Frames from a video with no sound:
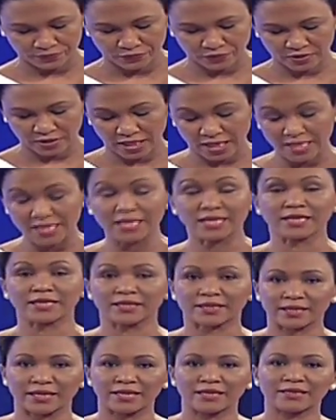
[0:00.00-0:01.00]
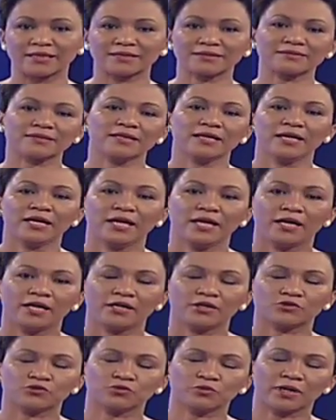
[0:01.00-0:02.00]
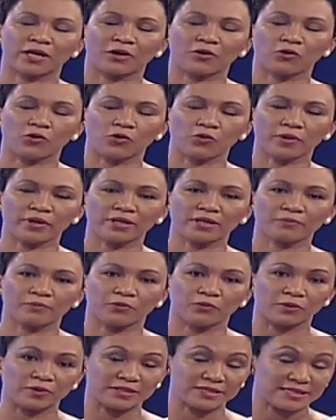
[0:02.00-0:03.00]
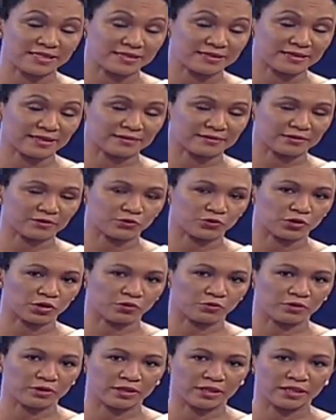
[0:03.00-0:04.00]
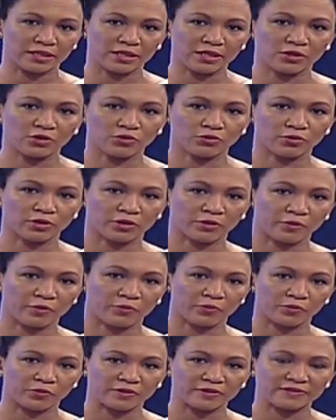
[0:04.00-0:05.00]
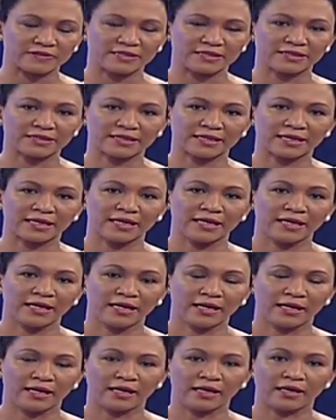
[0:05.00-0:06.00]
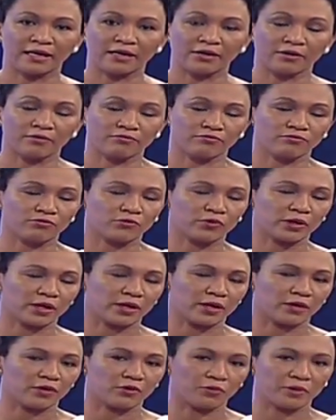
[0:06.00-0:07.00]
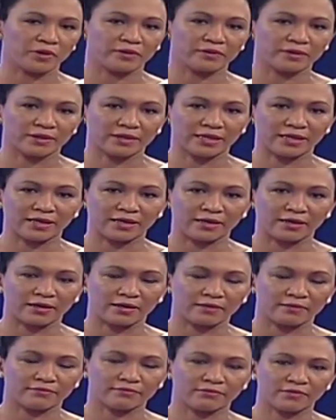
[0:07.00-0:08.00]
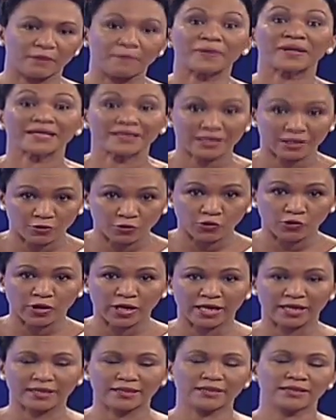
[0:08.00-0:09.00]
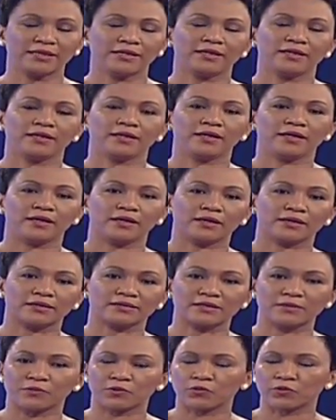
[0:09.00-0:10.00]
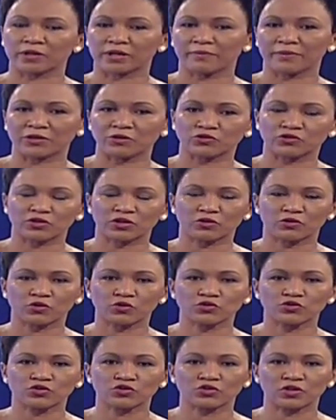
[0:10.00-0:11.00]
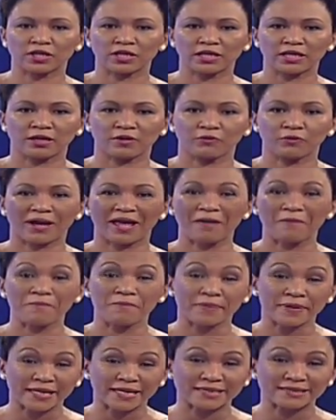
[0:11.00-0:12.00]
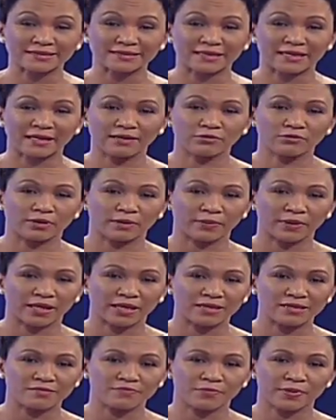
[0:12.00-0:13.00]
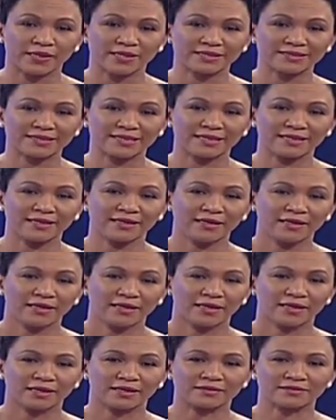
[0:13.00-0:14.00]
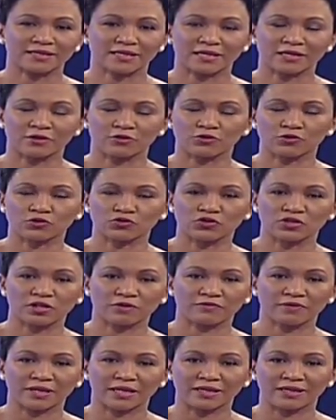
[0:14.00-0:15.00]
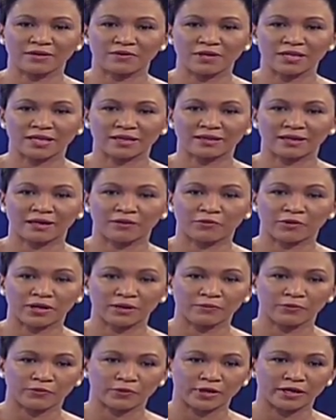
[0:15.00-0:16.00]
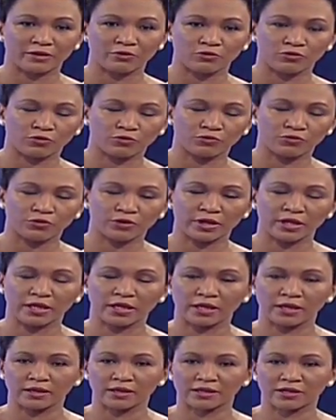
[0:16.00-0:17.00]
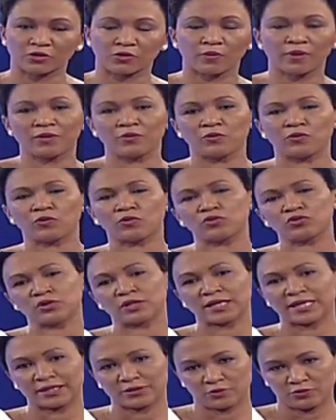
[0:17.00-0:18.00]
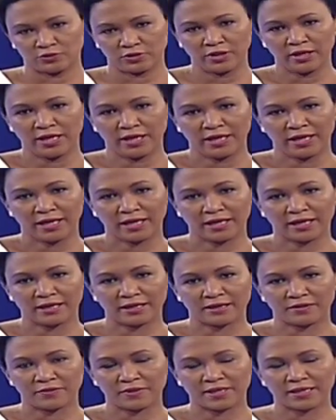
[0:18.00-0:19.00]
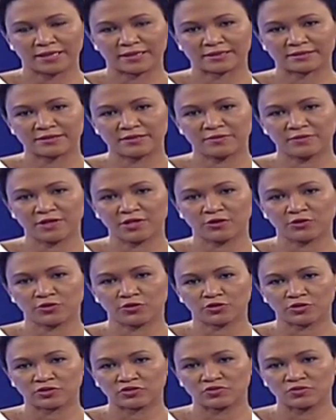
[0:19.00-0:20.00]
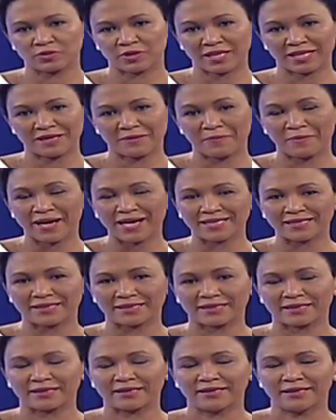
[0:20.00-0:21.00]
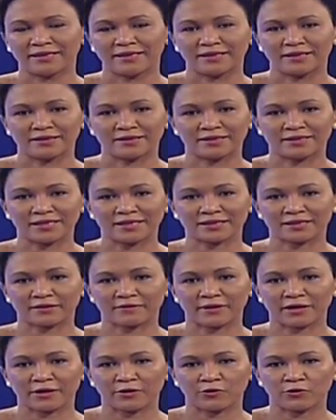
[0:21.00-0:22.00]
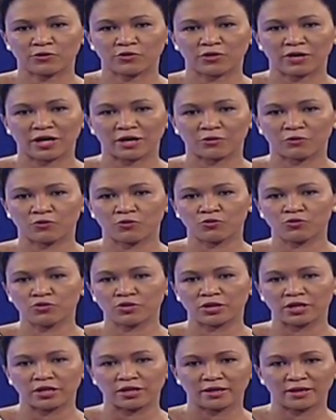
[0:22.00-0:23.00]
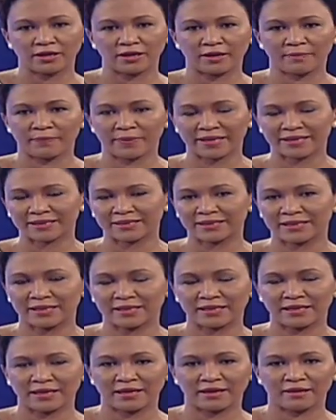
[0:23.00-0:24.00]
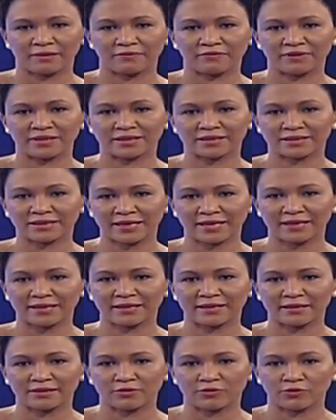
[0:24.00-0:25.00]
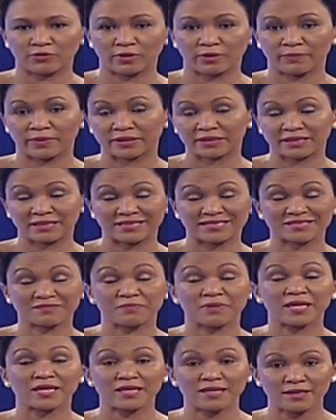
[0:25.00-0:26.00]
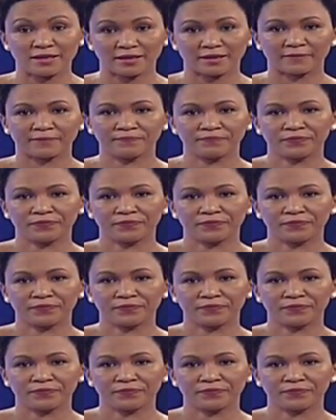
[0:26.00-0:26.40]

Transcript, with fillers: Jadri Reyes es una joven publicista, según tengo entendido, una joven publicista, eh, una joven que emprendedora, eh, que se involucra en varios negocios, tenía una empresa, una pequeña empresa, que se quedó sin efectividad laboral porque no fue renovado un contrato que ella había recibido, recibe una demanda de trabajo, acude la parte afectada o la parte despedida